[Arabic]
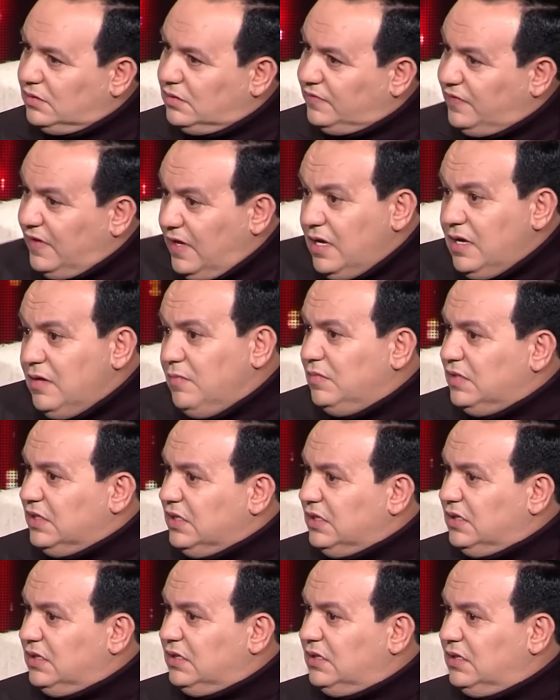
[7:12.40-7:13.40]

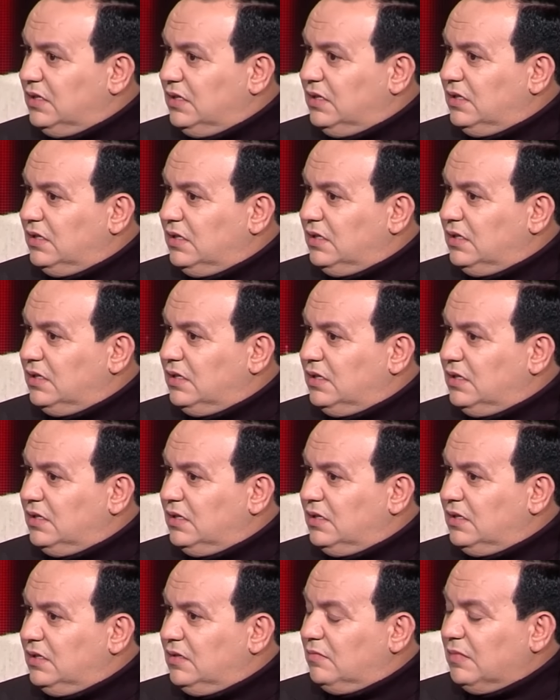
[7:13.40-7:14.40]
فهمني لا نكرديش انا
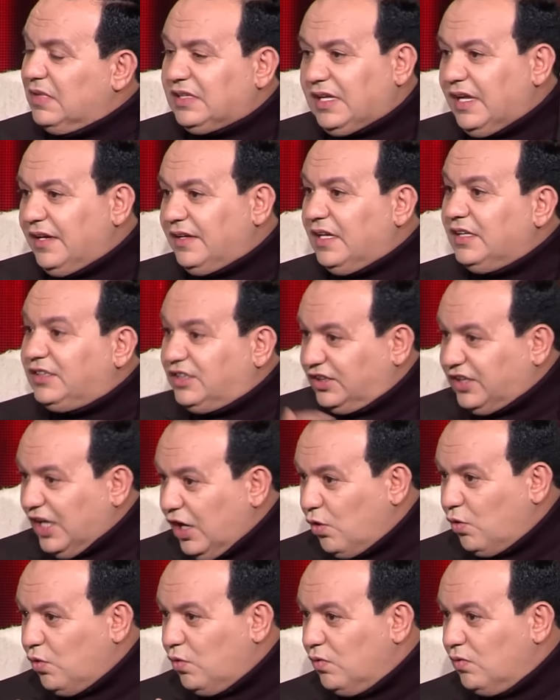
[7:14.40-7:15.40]
ما تكر... انت
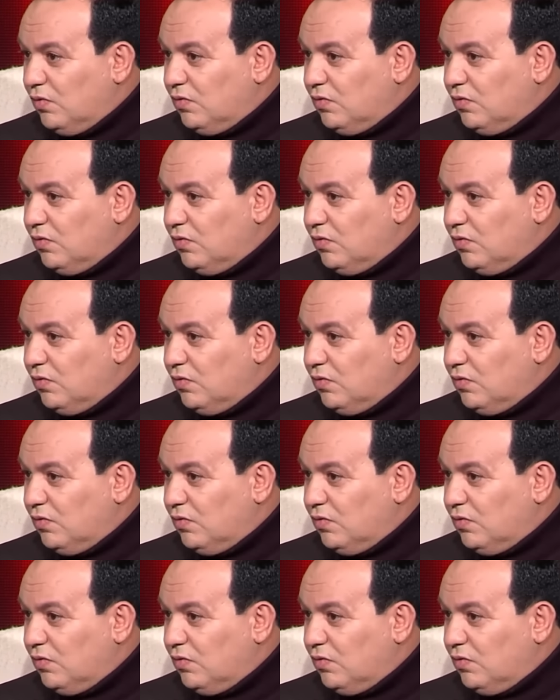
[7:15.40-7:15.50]
تاخو